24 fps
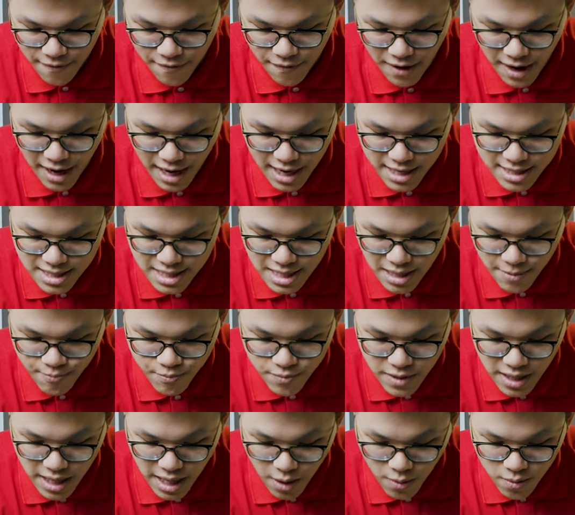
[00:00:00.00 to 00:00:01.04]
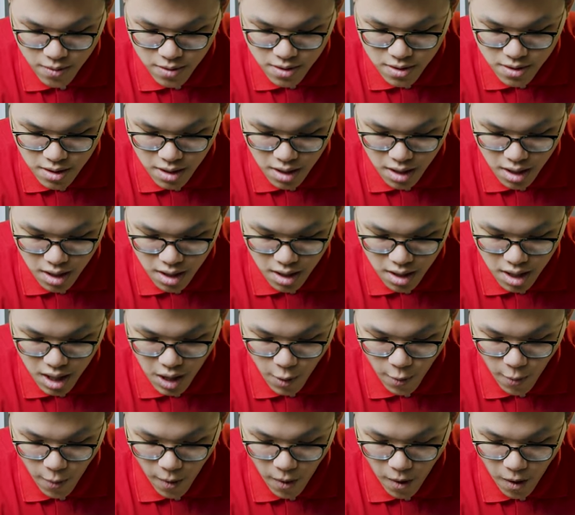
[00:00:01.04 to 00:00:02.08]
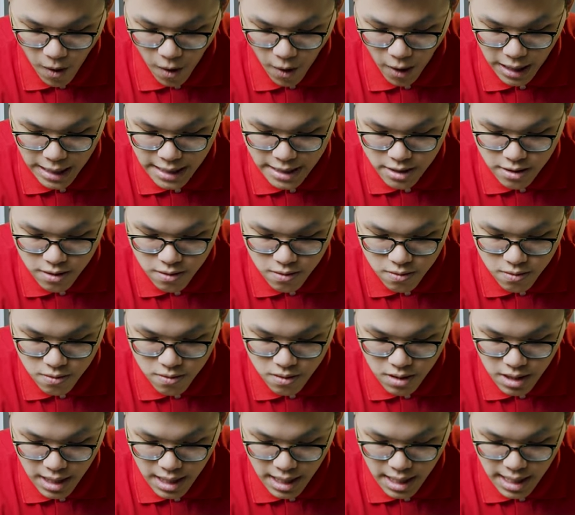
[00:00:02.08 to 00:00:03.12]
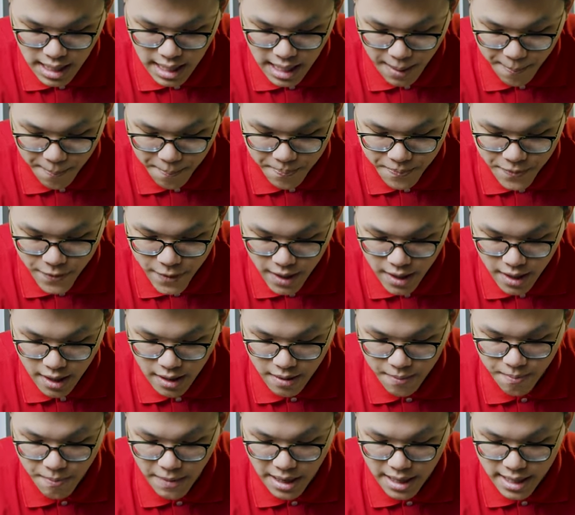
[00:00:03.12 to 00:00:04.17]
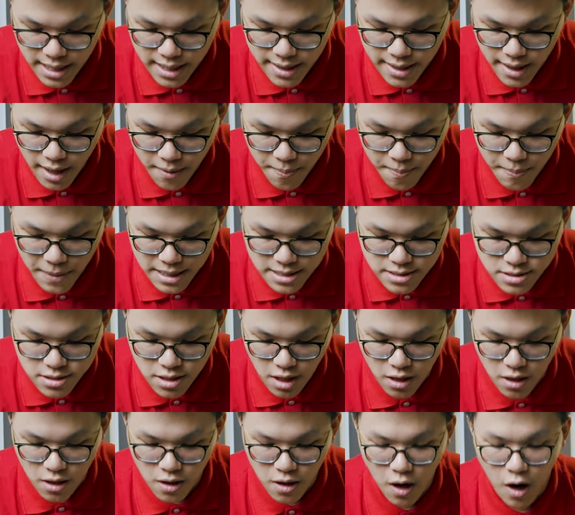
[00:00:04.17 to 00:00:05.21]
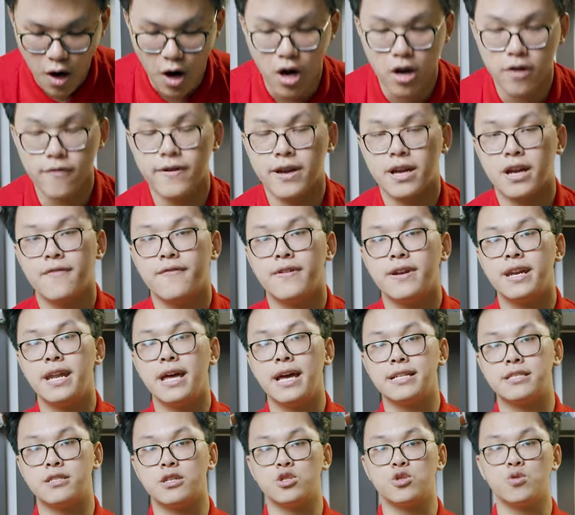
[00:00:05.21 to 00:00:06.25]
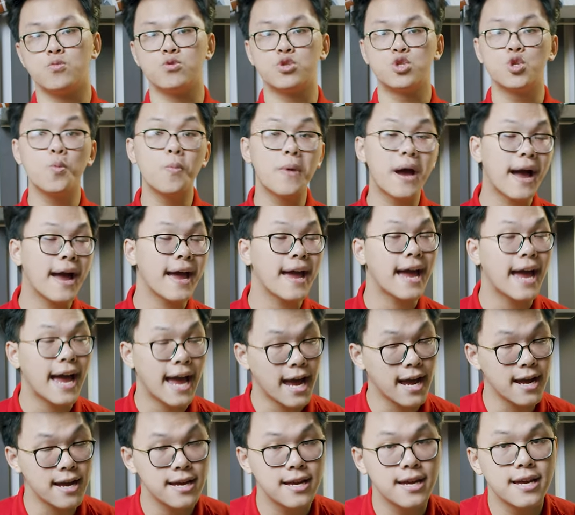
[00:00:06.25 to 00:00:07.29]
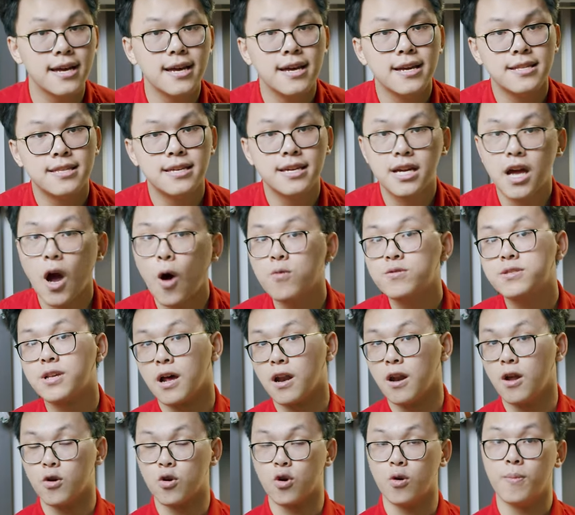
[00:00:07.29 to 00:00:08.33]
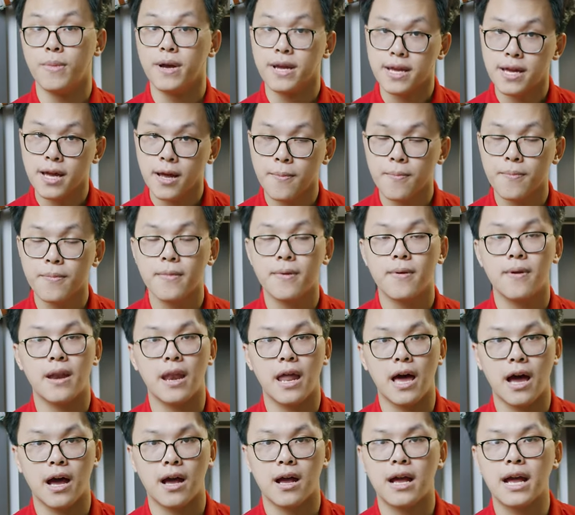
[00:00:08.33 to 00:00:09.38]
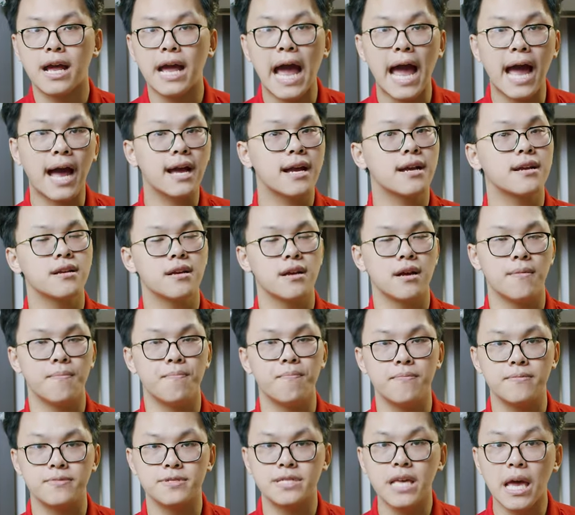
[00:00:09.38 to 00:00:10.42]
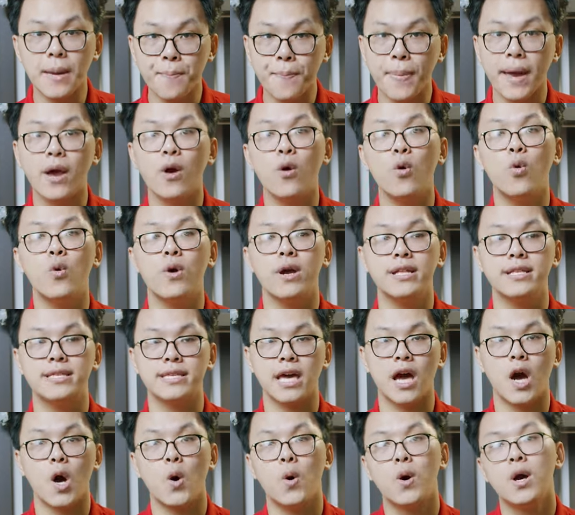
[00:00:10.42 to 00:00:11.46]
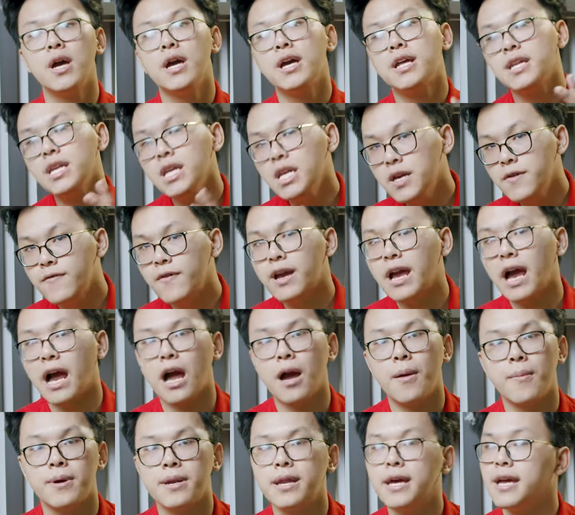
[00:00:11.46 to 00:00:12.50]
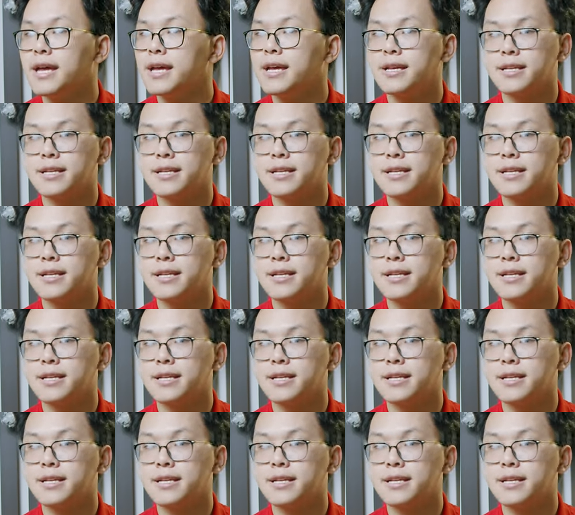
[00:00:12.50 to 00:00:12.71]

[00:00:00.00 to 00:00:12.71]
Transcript: và tiếp theo nữa câu hỏi thứ 5. Bạn Dark Master hỏi về cái vấn đề sử dụng chung hai hãng. Thì câu trả lời của mình ấy là cạc CPU Intel đi với cả AMD